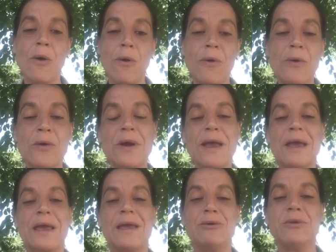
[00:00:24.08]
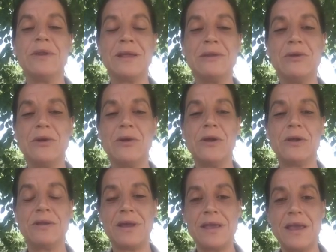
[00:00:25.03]
o ejecutando
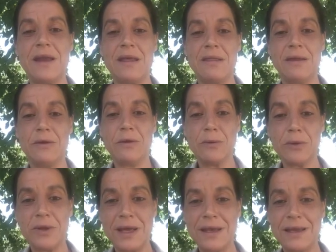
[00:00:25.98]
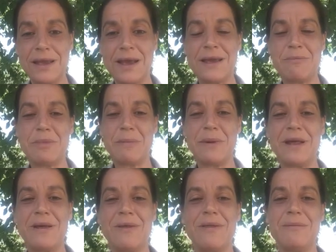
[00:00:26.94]
los talleres de no botánica y
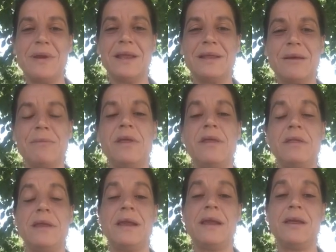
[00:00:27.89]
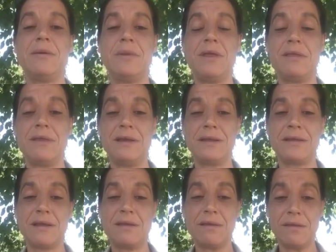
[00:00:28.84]
preparado de plantas medicinales y medicina
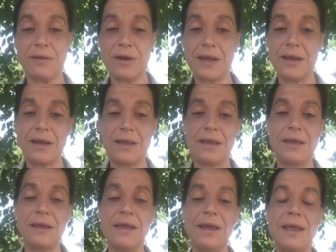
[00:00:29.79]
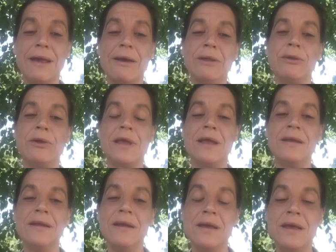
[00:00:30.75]
tradicional en Guinea
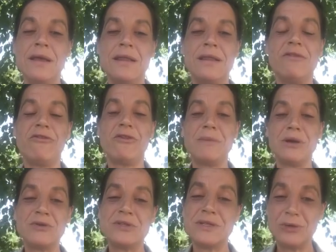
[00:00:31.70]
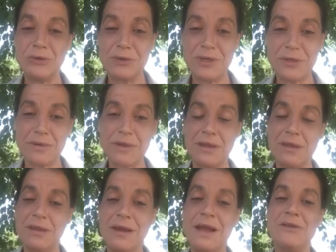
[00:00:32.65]
Ecuatorial de forma consecutiva
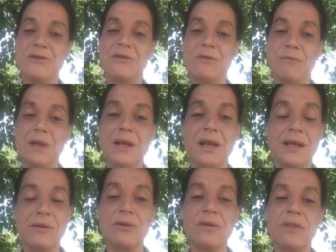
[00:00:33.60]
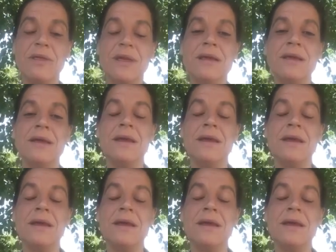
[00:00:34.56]
desde el año 2014